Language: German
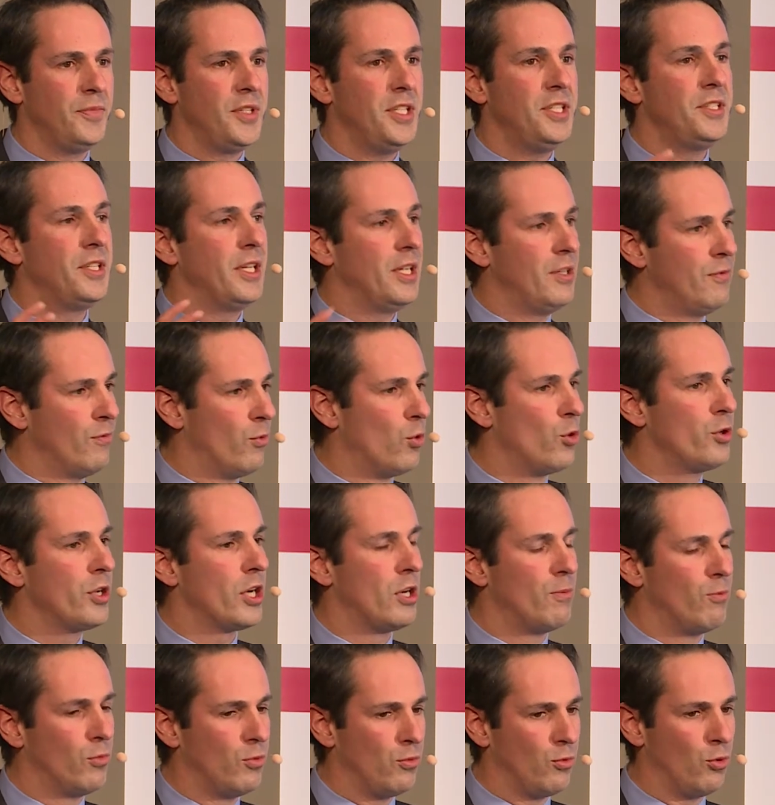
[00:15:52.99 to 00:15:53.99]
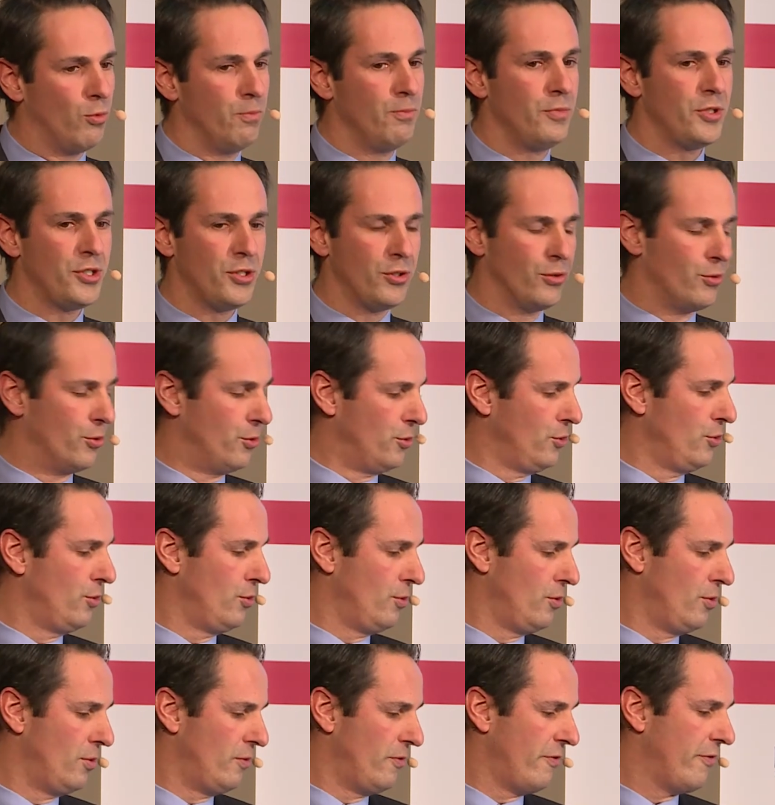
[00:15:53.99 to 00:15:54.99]
diese in Wohnraum
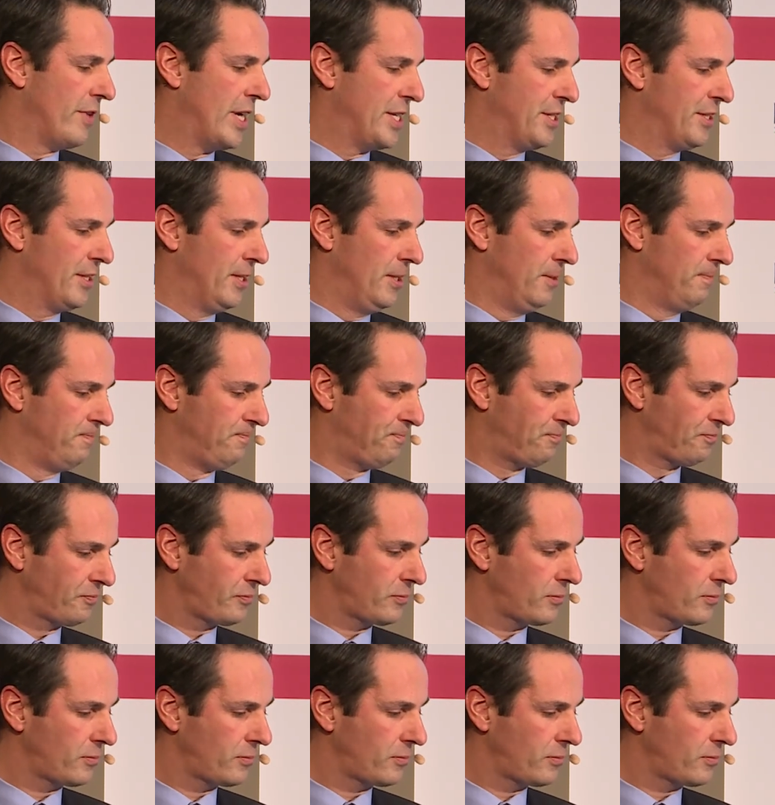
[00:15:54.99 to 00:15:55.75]
umzuwandeln.